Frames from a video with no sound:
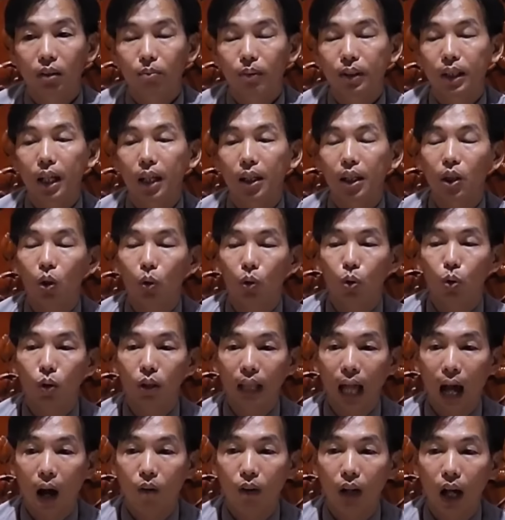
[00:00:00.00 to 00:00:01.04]
bây giờ ví dụ
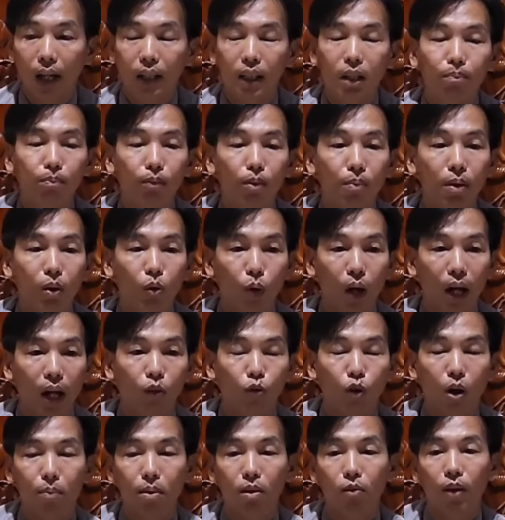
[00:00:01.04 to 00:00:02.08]
quốc tạo lại giúp cho bé
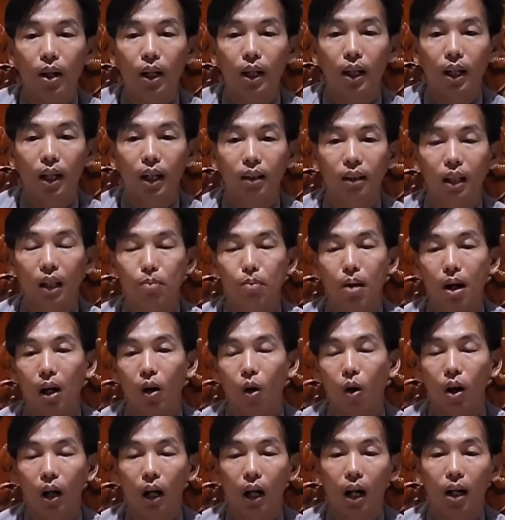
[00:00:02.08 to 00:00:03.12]
quen quay bé quen lên thì bà
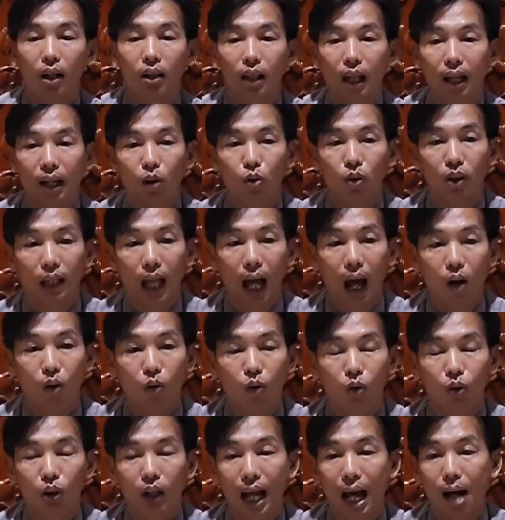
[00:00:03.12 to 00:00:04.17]
con gỡ tiền quốc
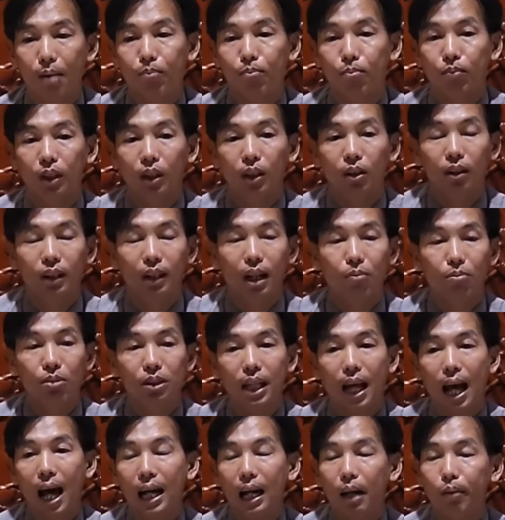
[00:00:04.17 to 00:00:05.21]
tạo làm đường làm
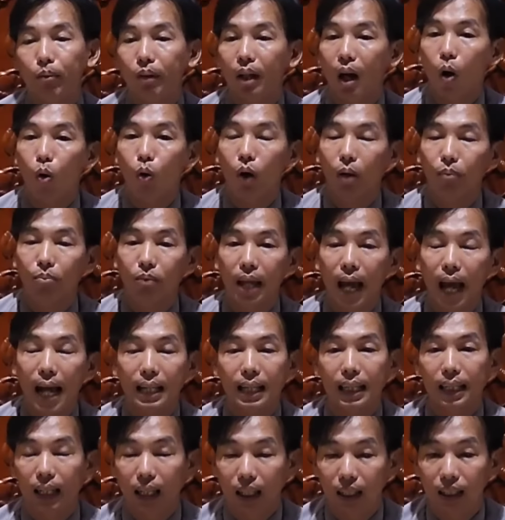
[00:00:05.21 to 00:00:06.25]
xá làm cầu làm nhà
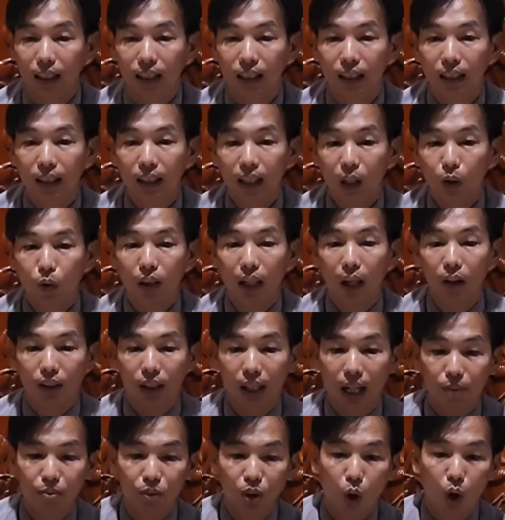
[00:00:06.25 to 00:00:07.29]
gì đó thì quốc tạo
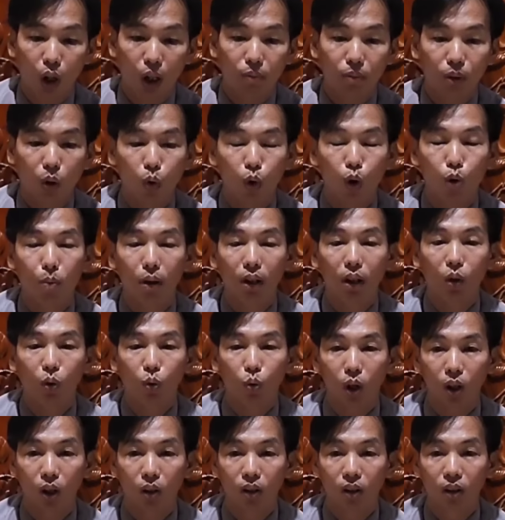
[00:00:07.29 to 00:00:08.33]
sẽ làm tròn nhiệm vụ của mạnh
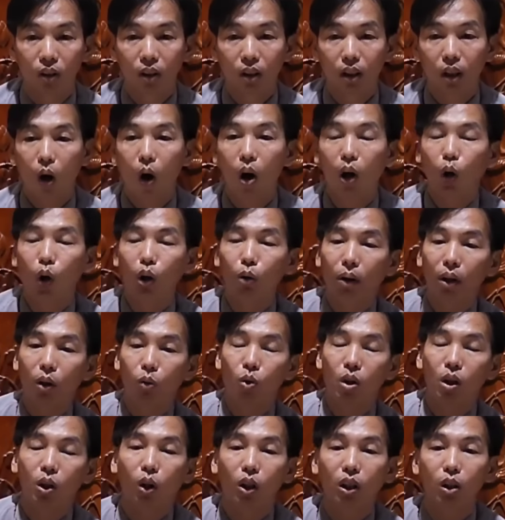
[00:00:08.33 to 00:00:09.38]
thường quân đó đối với banh
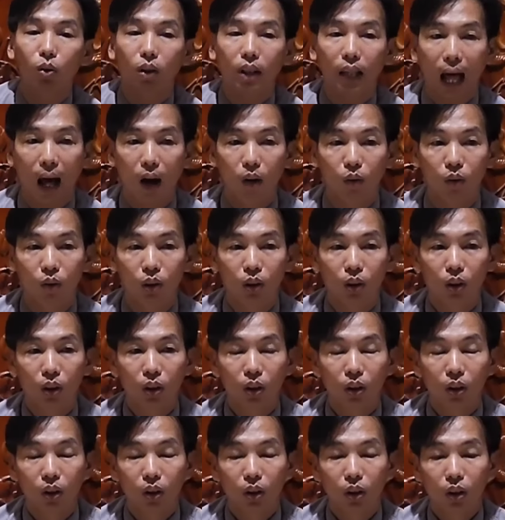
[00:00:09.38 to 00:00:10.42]
thường quân đối với quốc tạo
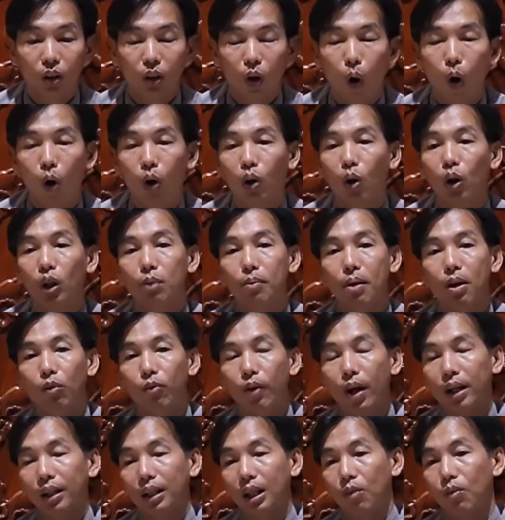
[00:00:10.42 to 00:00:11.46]
còn đối với bé
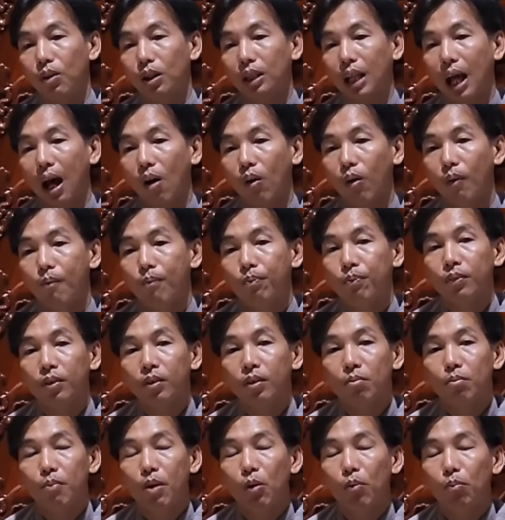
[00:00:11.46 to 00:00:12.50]
quen thì quốc tạo
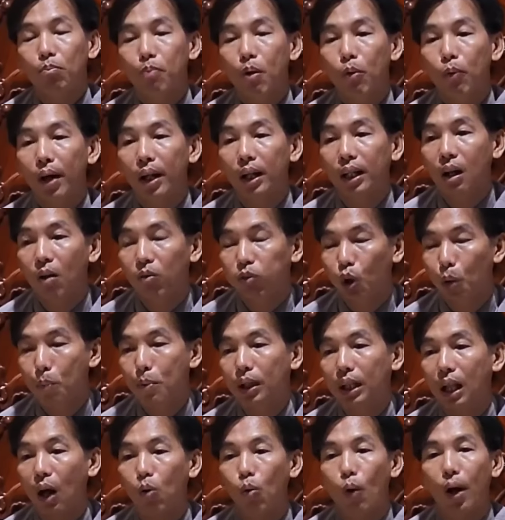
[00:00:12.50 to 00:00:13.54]
bé, bé quen không cho
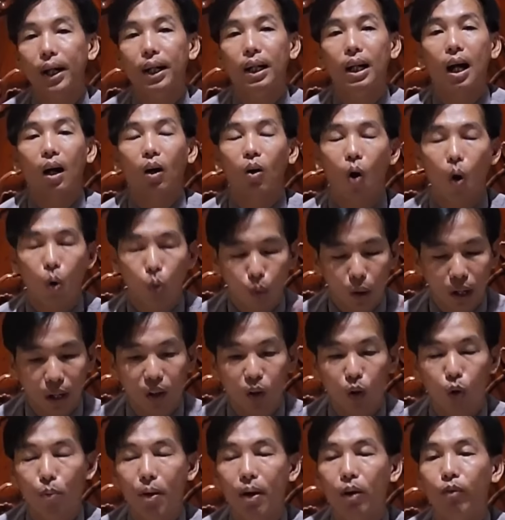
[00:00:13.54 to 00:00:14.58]
bất cậu quay là có
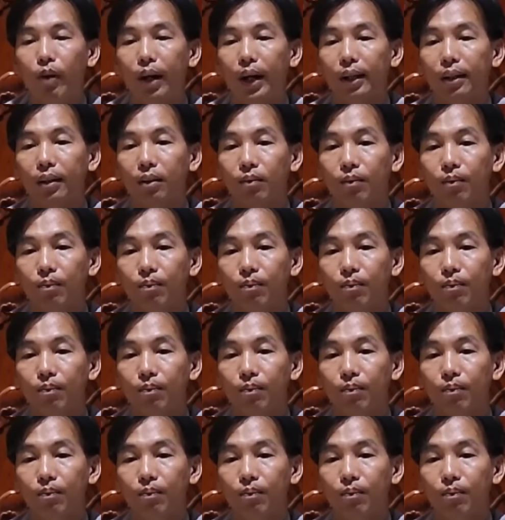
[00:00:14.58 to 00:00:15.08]
quyền của bé quen